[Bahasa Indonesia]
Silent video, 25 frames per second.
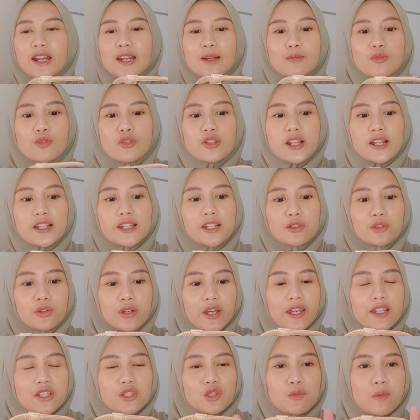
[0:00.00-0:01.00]
ada busanya tuh
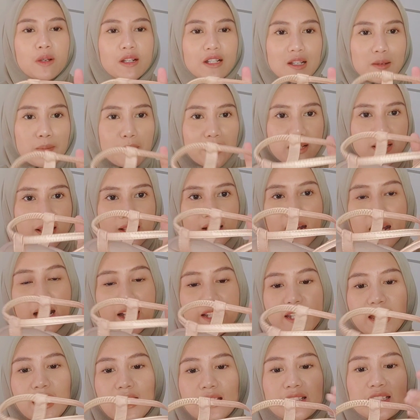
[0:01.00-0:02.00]
kayak cuman sampai
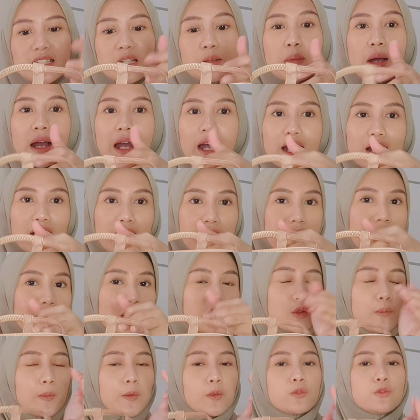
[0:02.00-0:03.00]
setengahnya aja bahkan ada yang
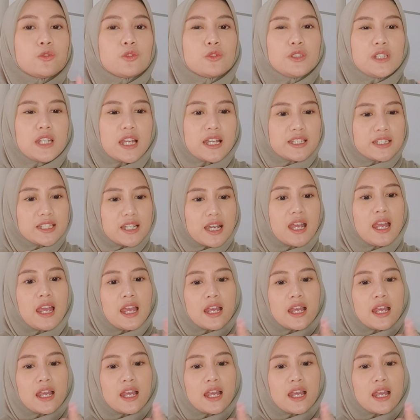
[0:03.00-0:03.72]
cuman ujungnya aja